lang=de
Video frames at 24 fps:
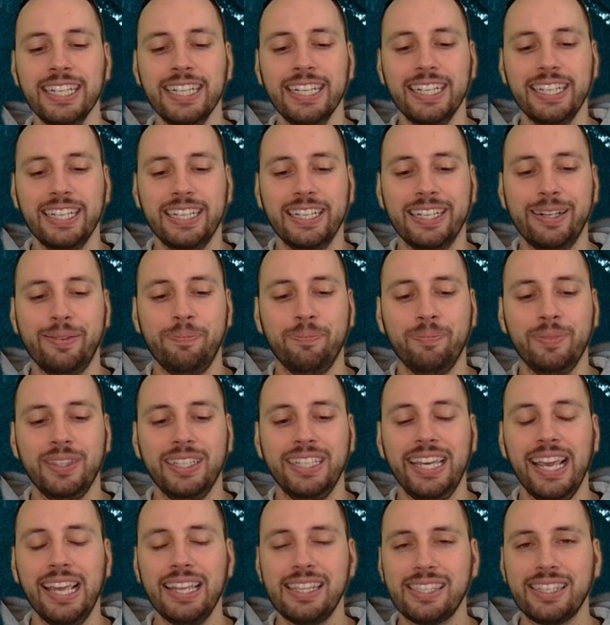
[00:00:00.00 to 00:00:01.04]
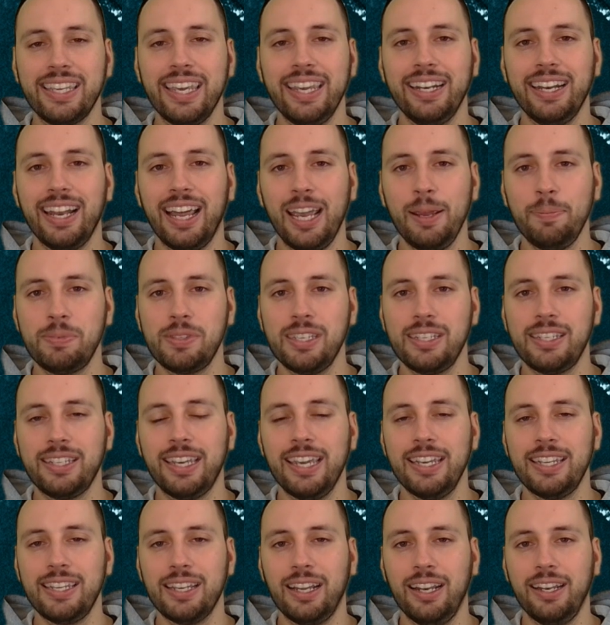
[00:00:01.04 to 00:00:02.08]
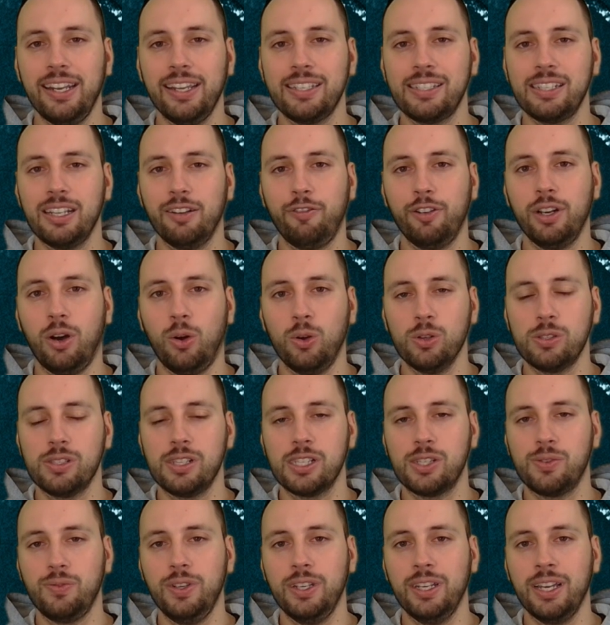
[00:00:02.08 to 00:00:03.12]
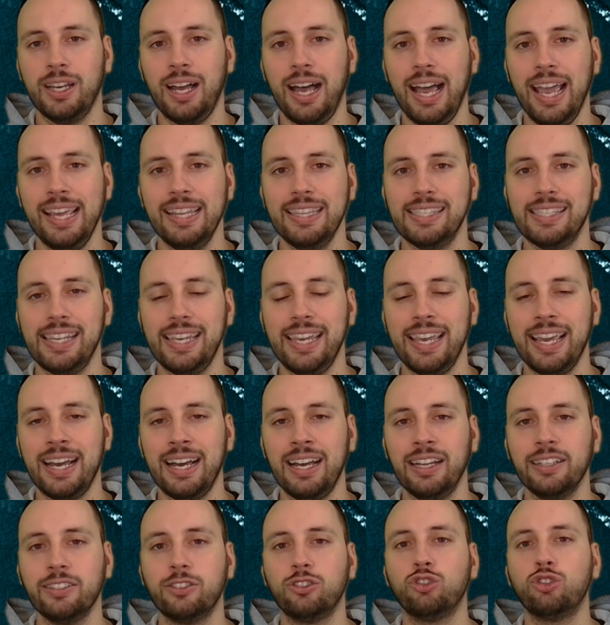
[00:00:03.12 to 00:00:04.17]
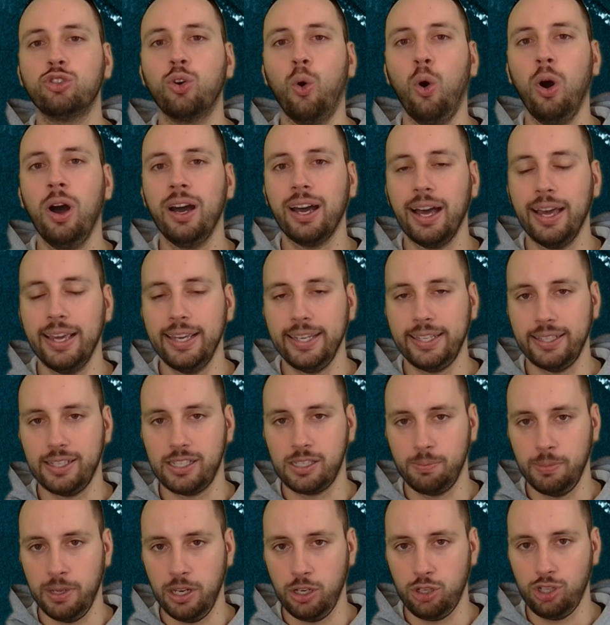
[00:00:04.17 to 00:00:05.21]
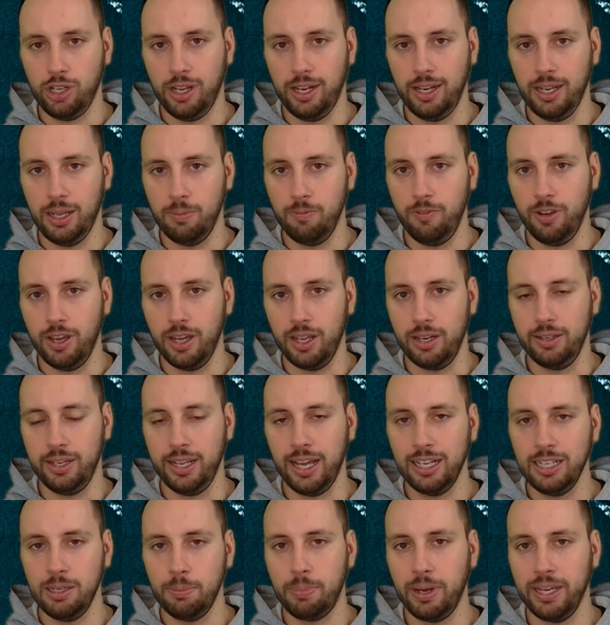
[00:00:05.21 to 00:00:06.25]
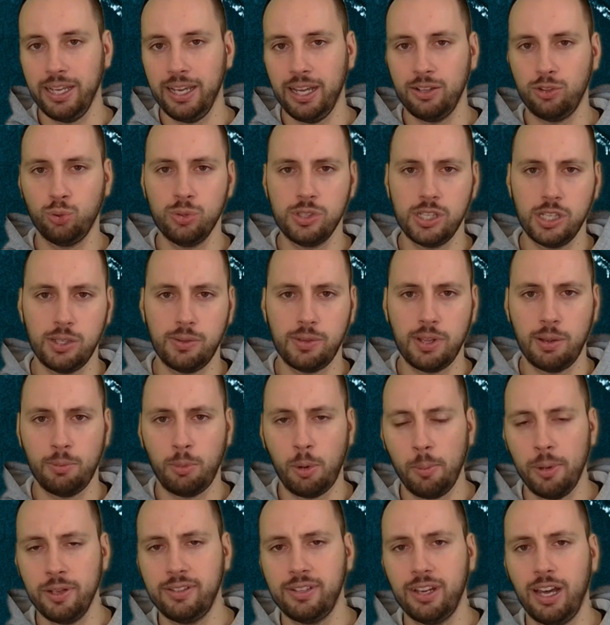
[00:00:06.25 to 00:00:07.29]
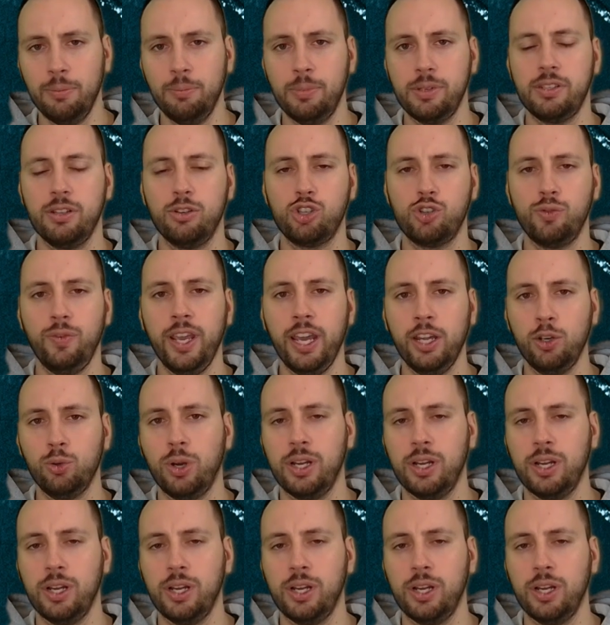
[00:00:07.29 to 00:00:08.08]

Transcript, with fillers: Ähm, jetzt gegen Leipzig gehe ich allerdings davon aus, dass wir ein sehr torreiches Match erleben werden. Ja, die Bayern tun sich da momentan ein bisschen schwer. Du